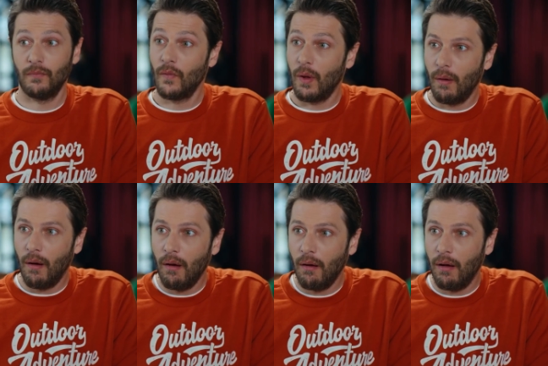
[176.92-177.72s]
Dilara'yı?
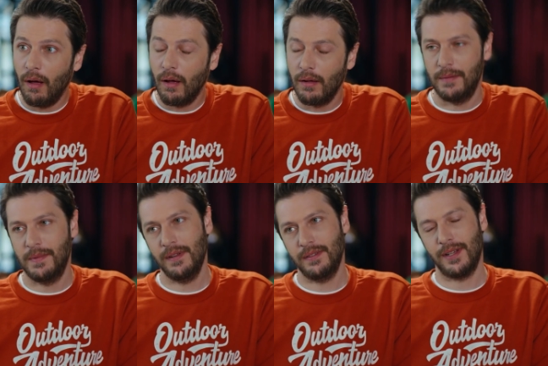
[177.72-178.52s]
Aa
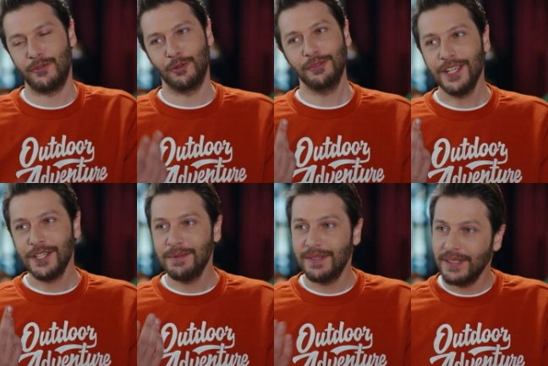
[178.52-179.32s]
Emir sen çok
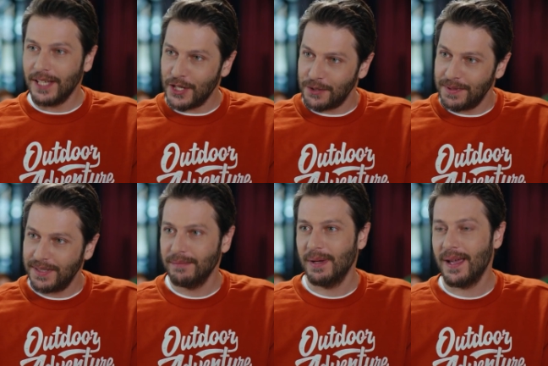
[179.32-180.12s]
değişmişsin,
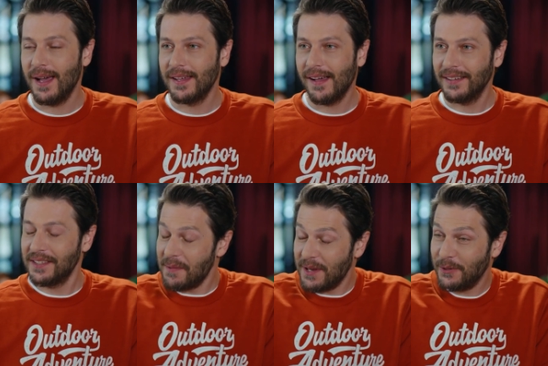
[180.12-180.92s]
gelişmişsin bayağı ya.
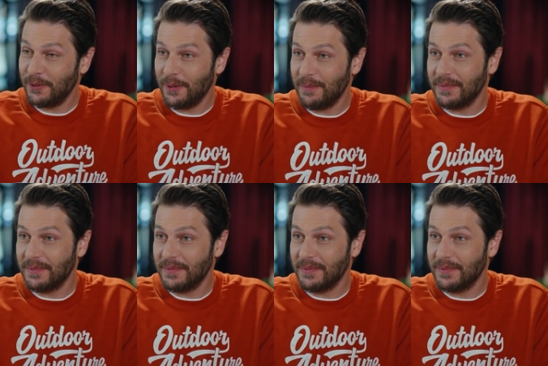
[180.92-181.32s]
Yemin ediyorum